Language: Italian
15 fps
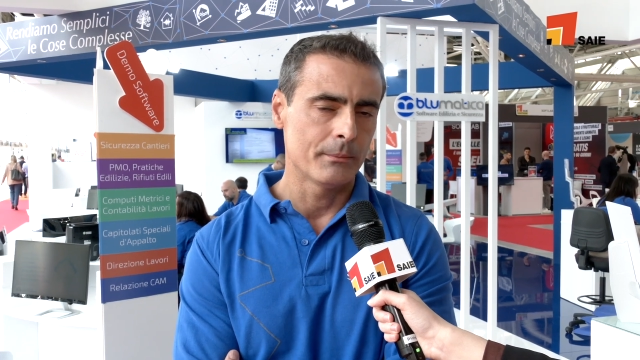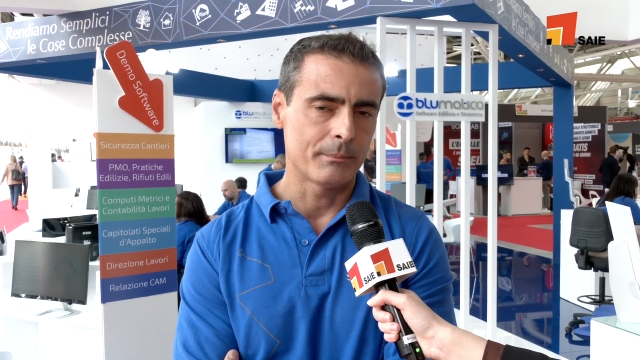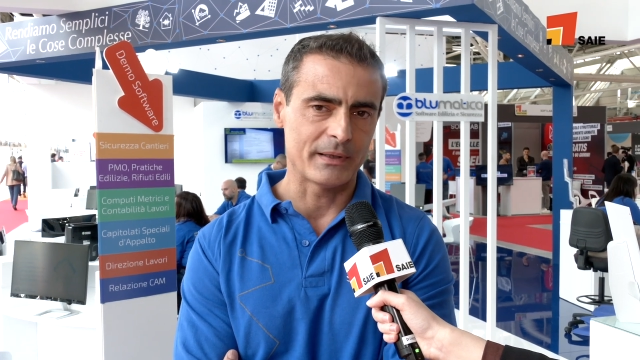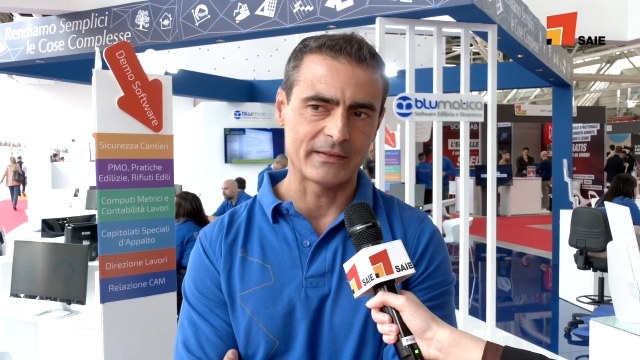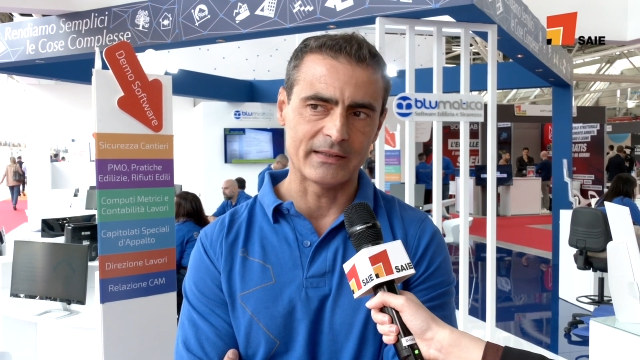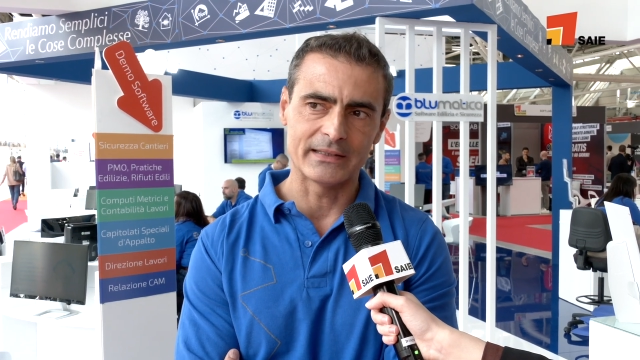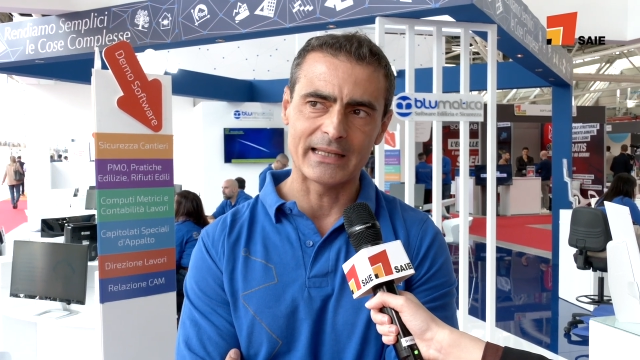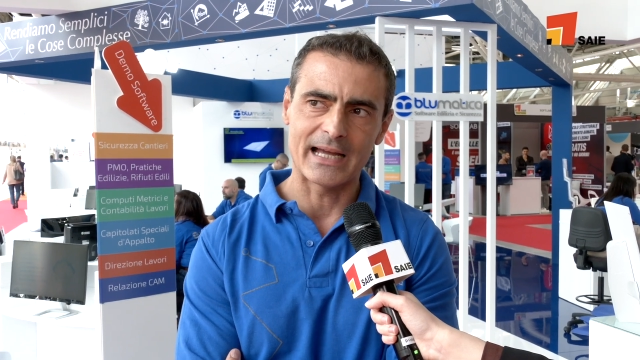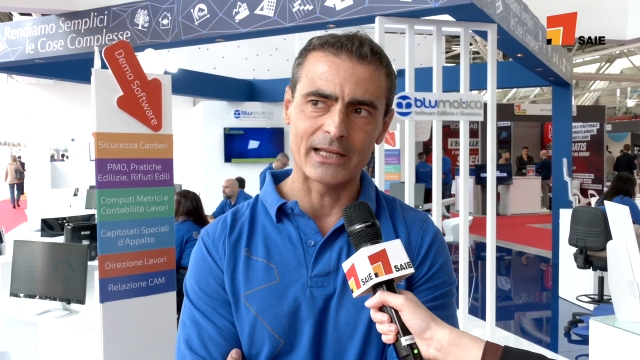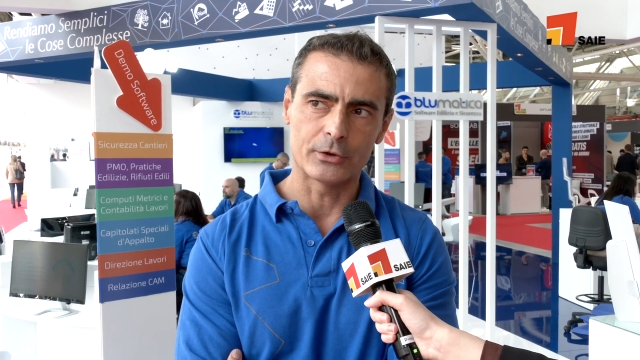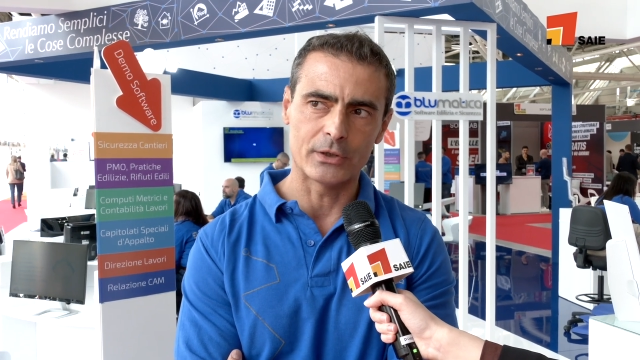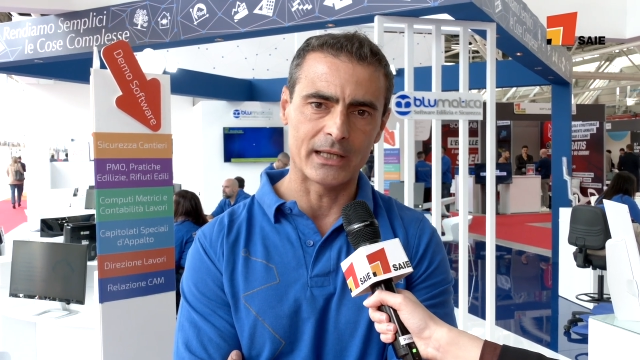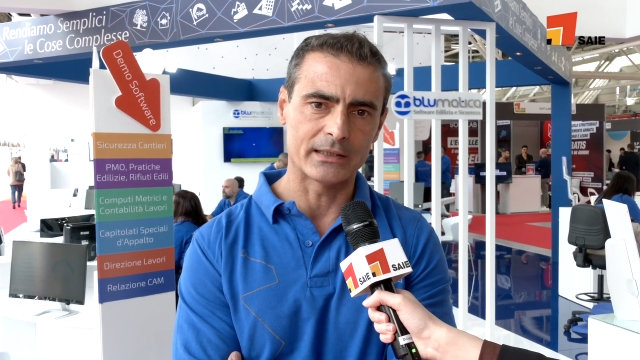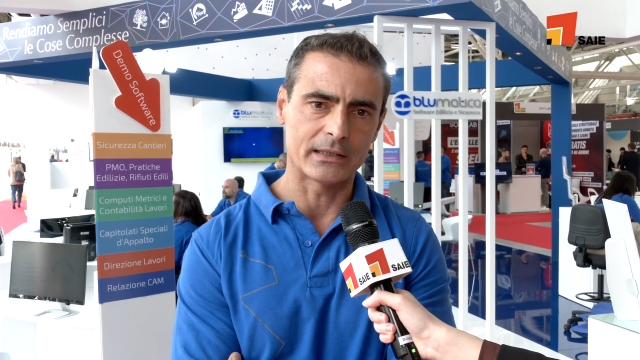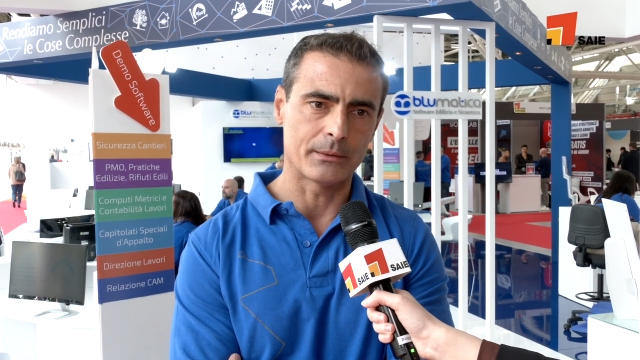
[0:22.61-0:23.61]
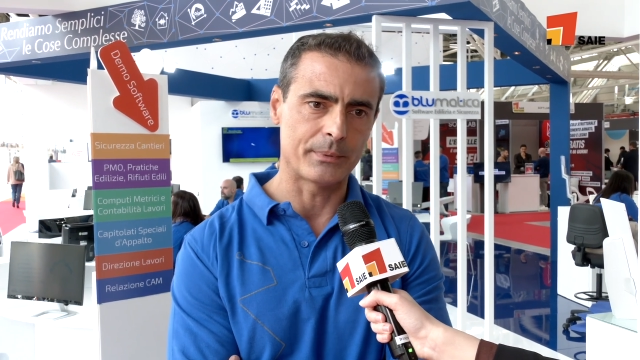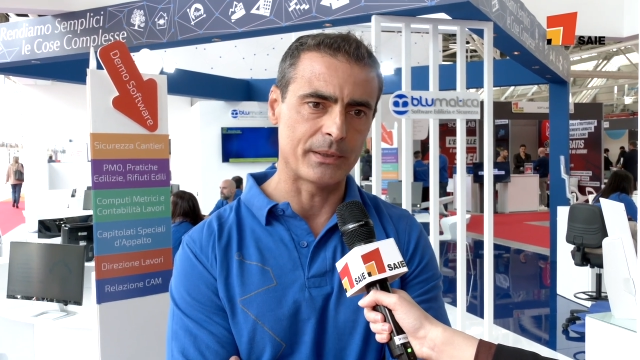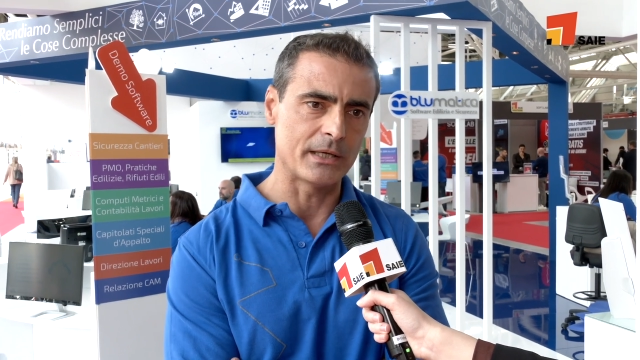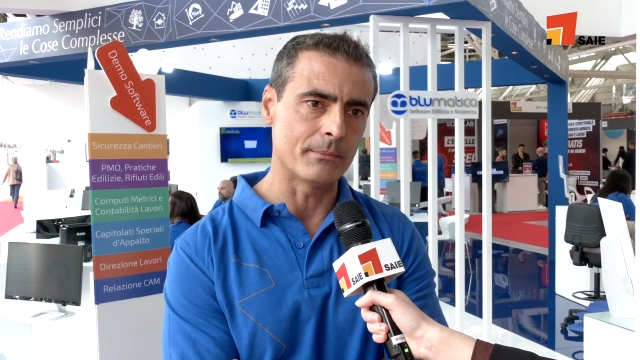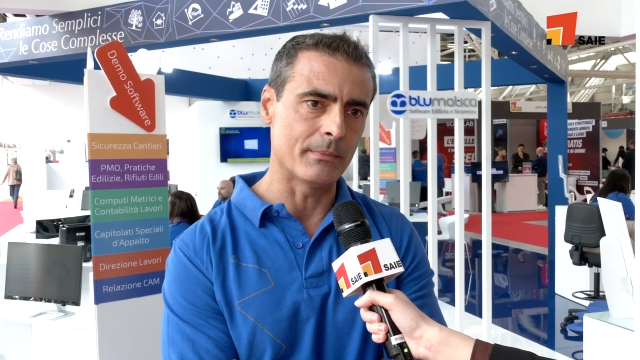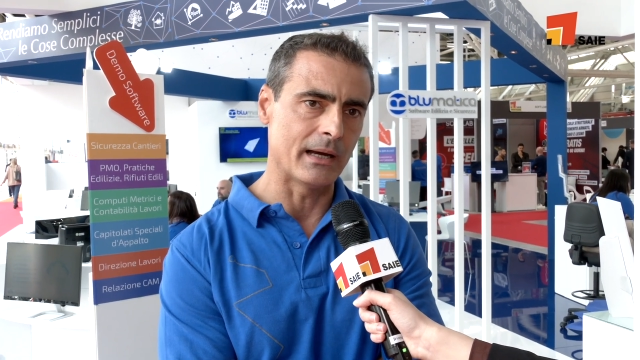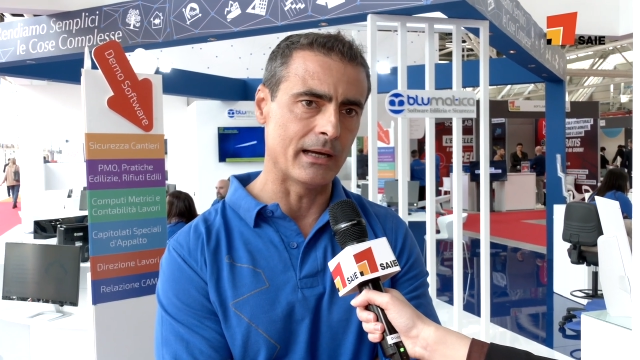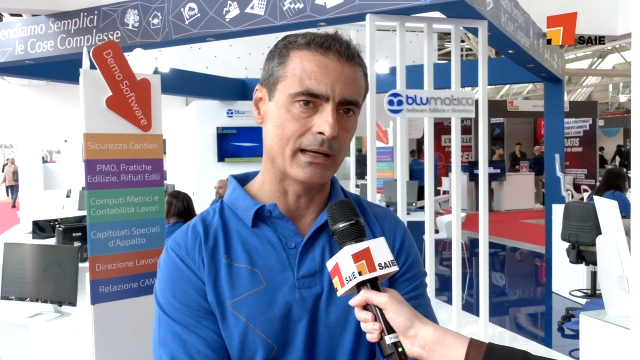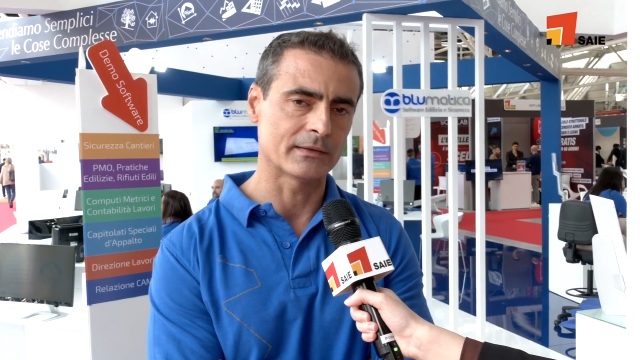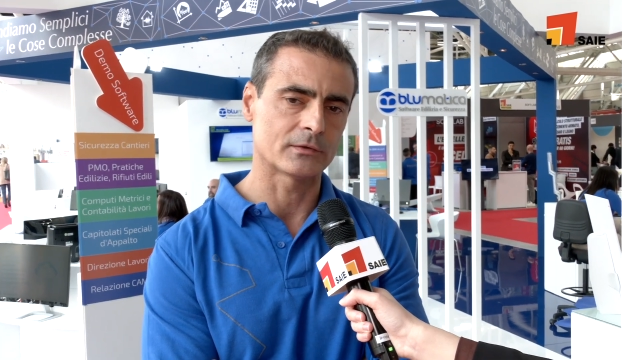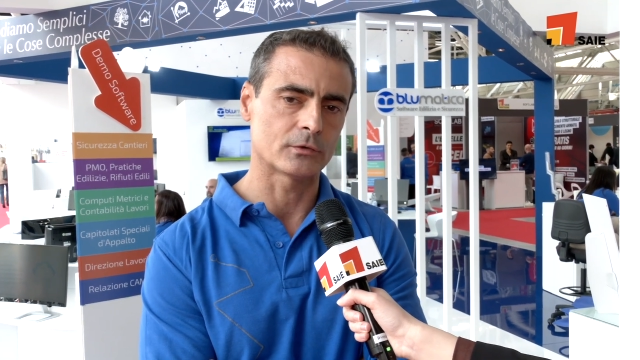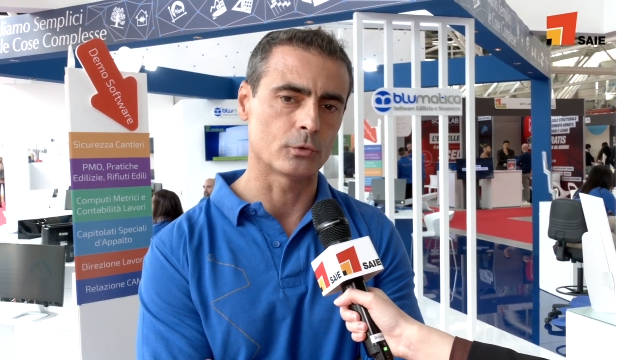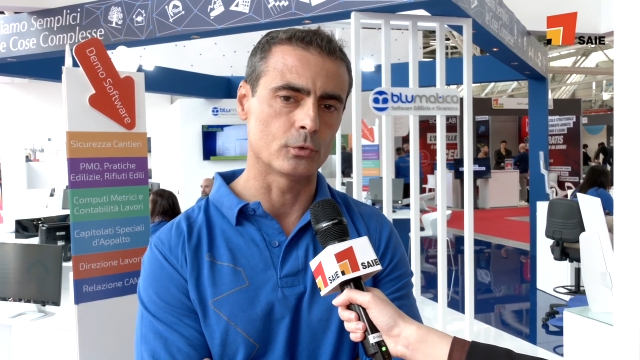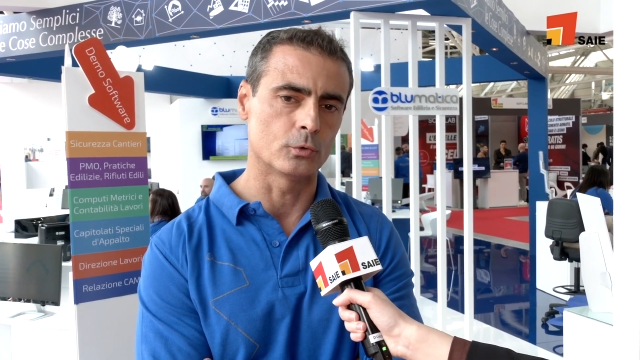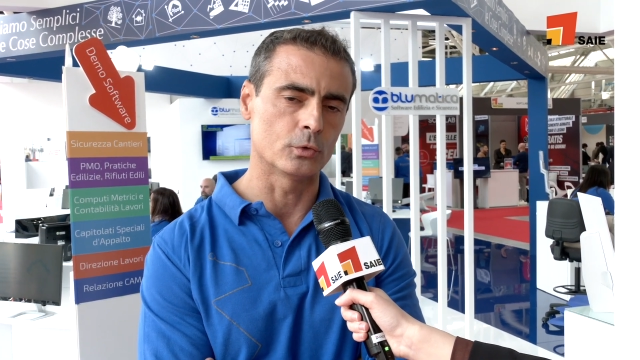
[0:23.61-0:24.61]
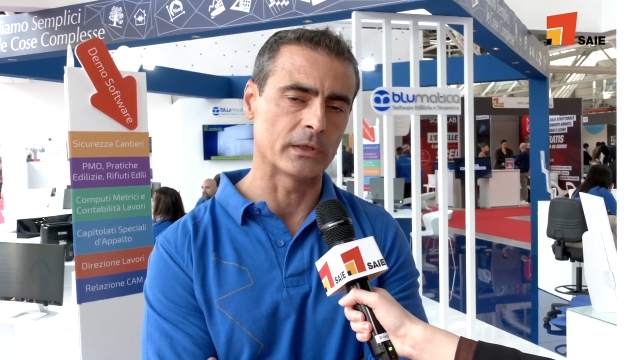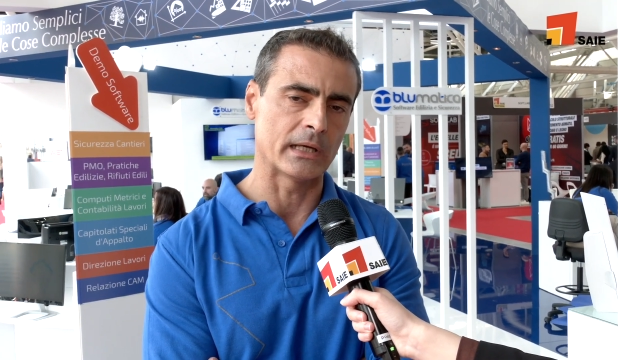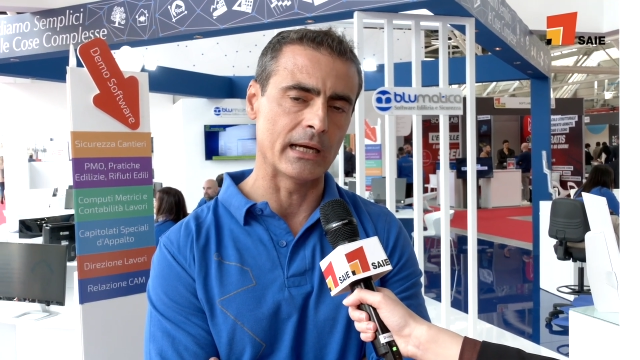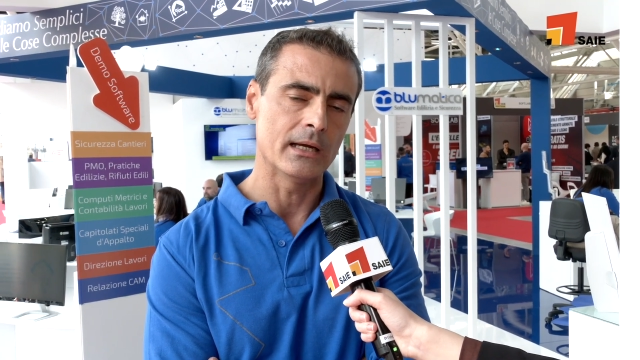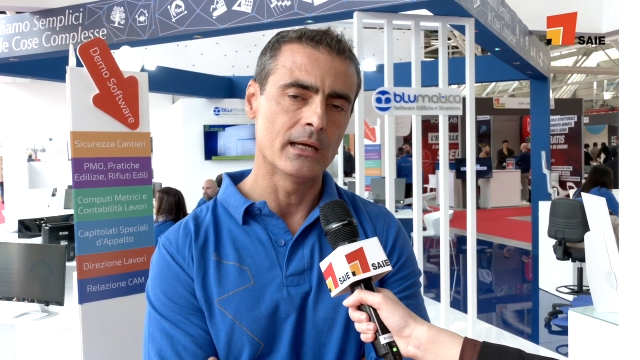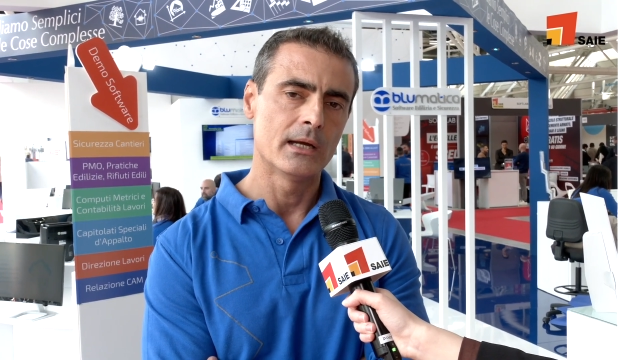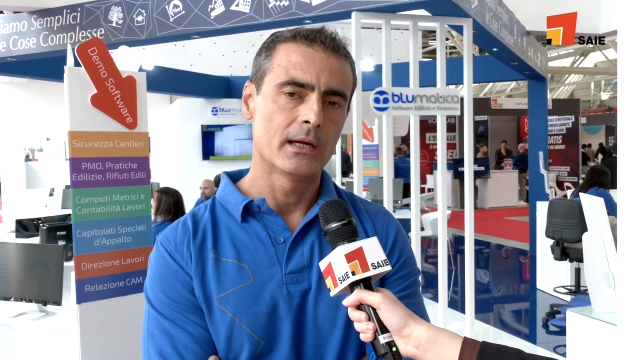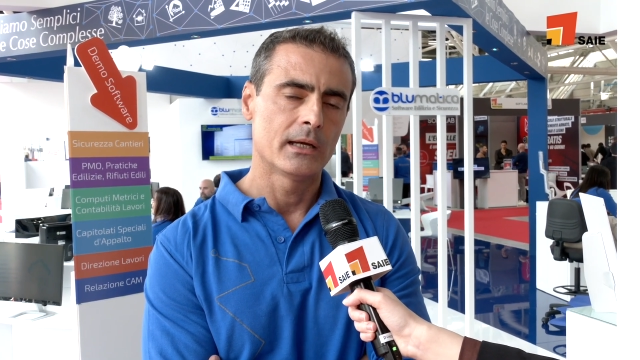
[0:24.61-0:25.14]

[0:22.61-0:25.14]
presentato in anteprima assoluta